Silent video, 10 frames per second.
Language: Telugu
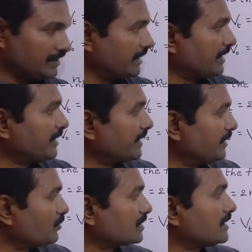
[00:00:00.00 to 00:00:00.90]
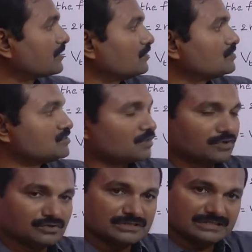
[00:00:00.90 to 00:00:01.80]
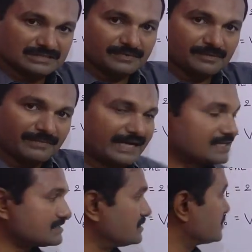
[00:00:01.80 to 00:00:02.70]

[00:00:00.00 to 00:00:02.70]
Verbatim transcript: ఈ రెండింటిని ఒక దాంట్లోంచి ఒకటి వచ్చేసి మనం మైనస్